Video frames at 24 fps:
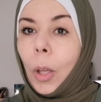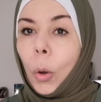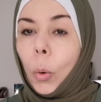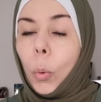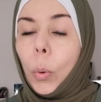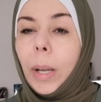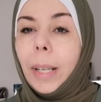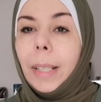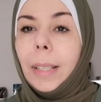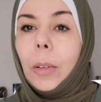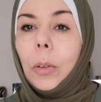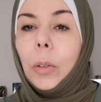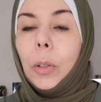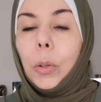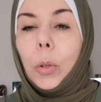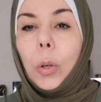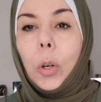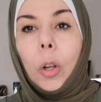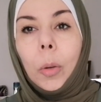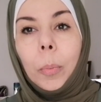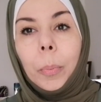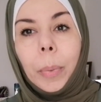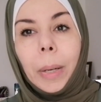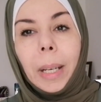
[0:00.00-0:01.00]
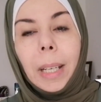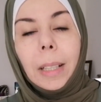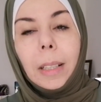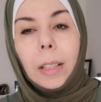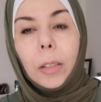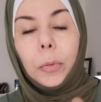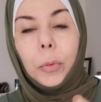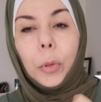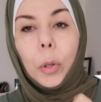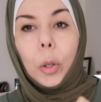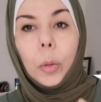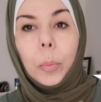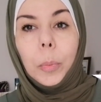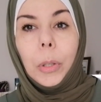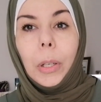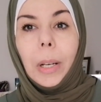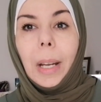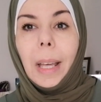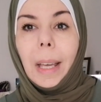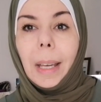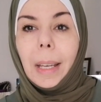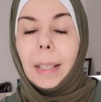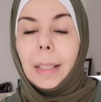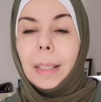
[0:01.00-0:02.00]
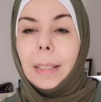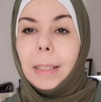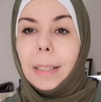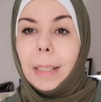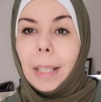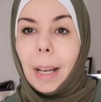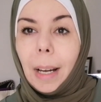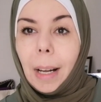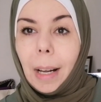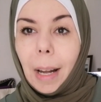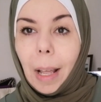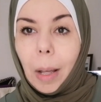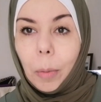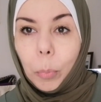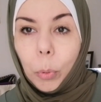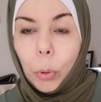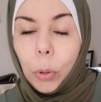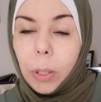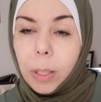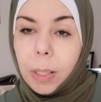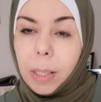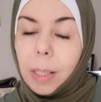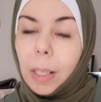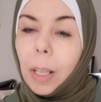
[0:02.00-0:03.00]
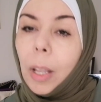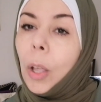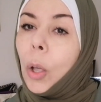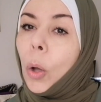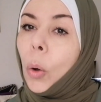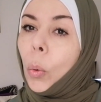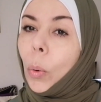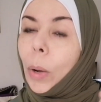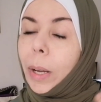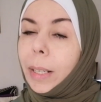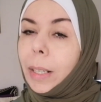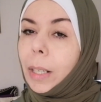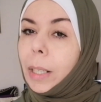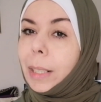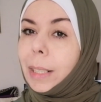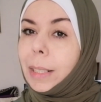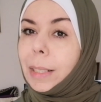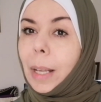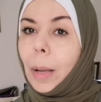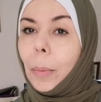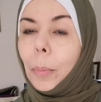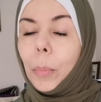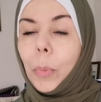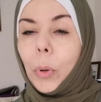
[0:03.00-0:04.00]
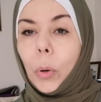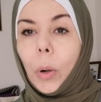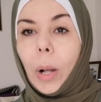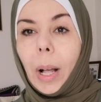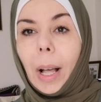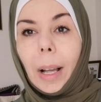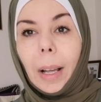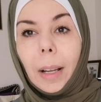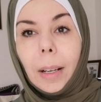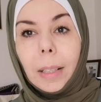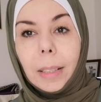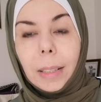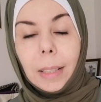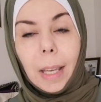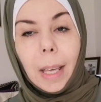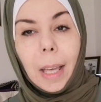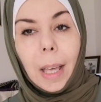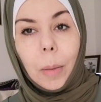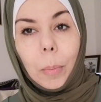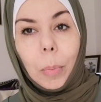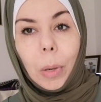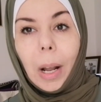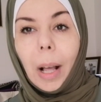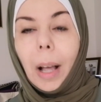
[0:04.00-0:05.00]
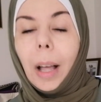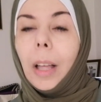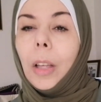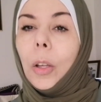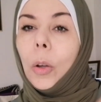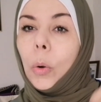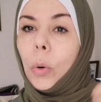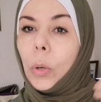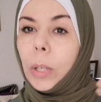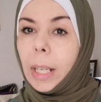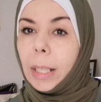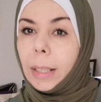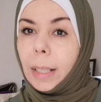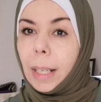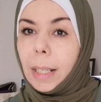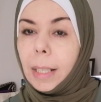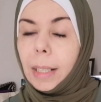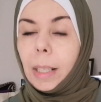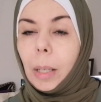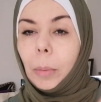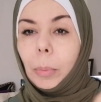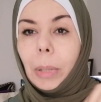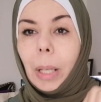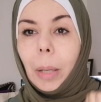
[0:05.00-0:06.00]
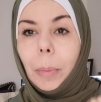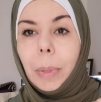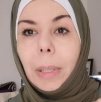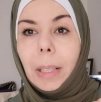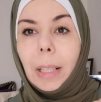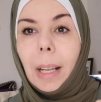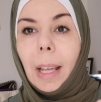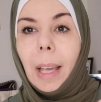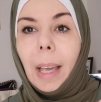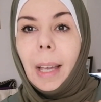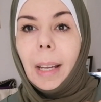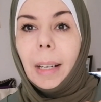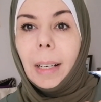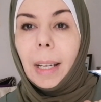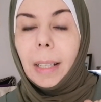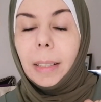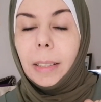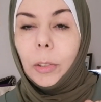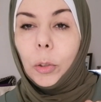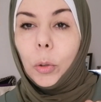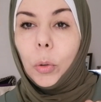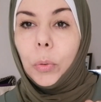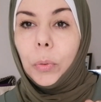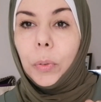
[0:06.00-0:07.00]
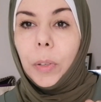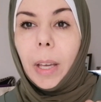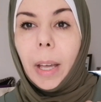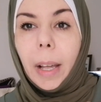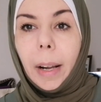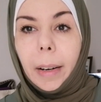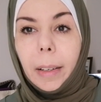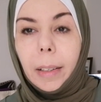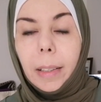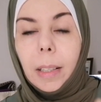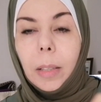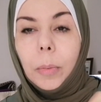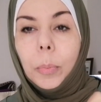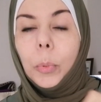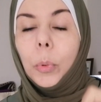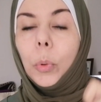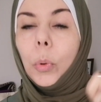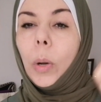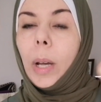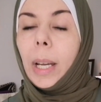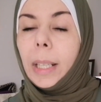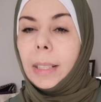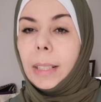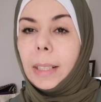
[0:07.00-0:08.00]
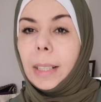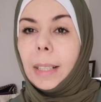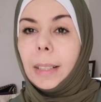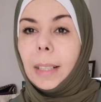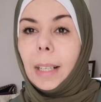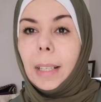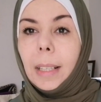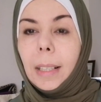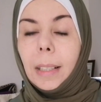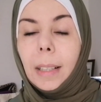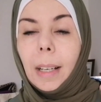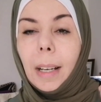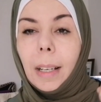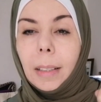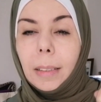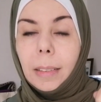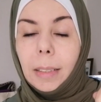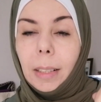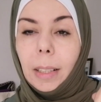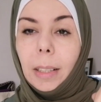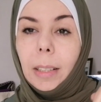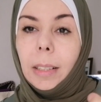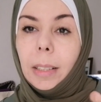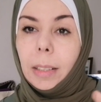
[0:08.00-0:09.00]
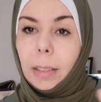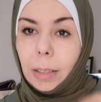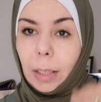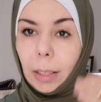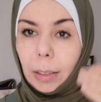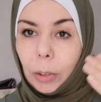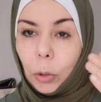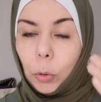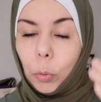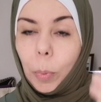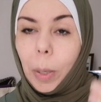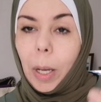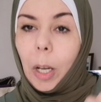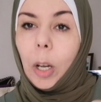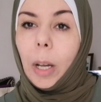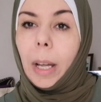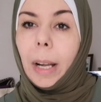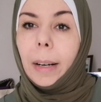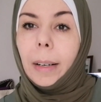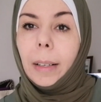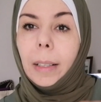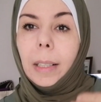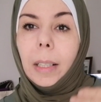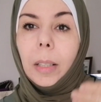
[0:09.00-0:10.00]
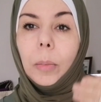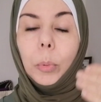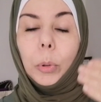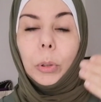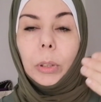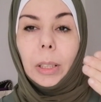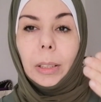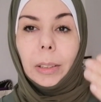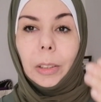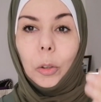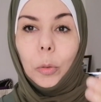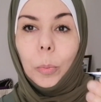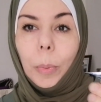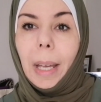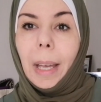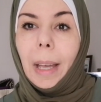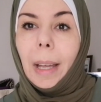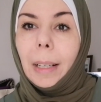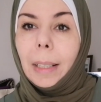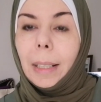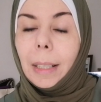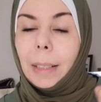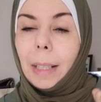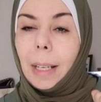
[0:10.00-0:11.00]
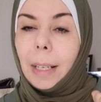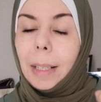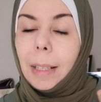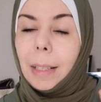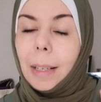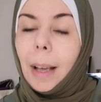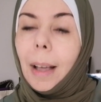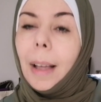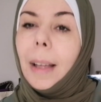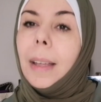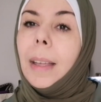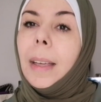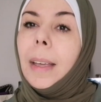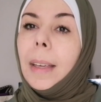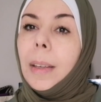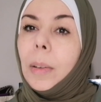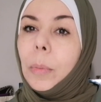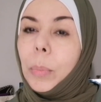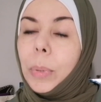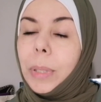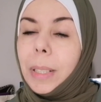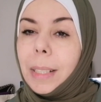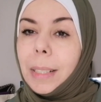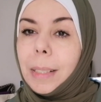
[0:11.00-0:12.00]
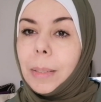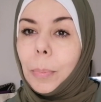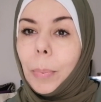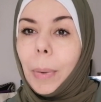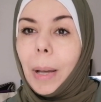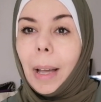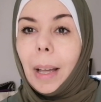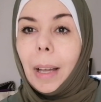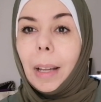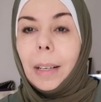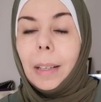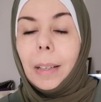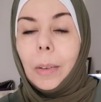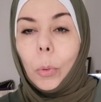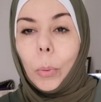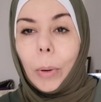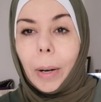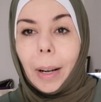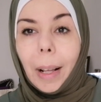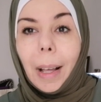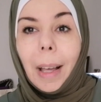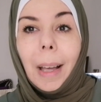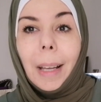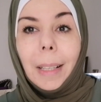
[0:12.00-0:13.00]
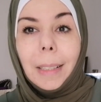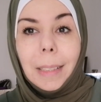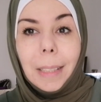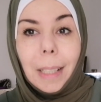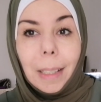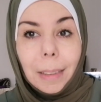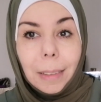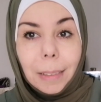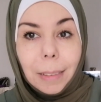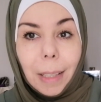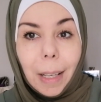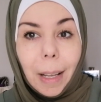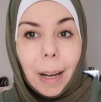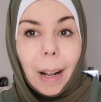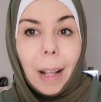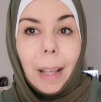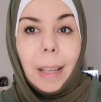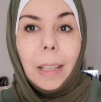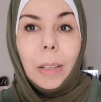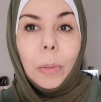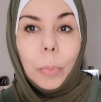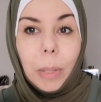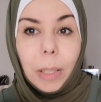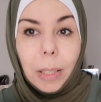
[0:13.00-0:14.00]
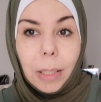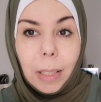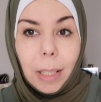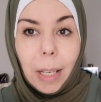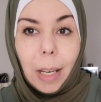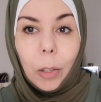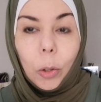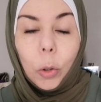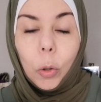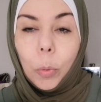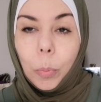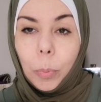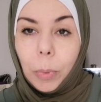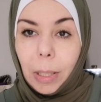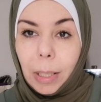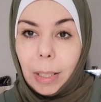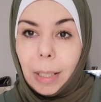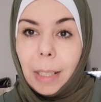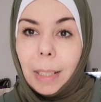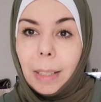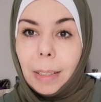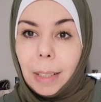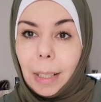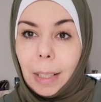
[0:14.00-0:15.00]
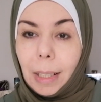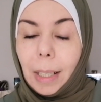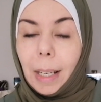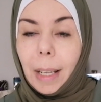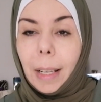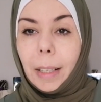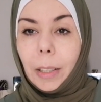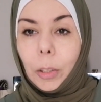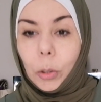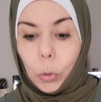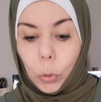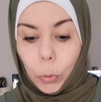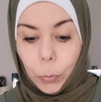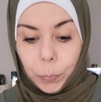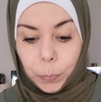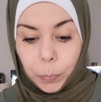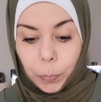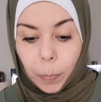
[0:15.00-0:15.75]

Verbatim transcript: وانه يقول لهم بغيت الفورمولير ديال لابورس وانك تعمروها كامله وكذلك بطبيعه الحال غادي يكون فيها الريف وغادي كذلك يعني تعطيو معها الريف وتعطيو معها كذلك بالنسبه للورقه ديال الضرائب ديالكم اللي ديكلاريتو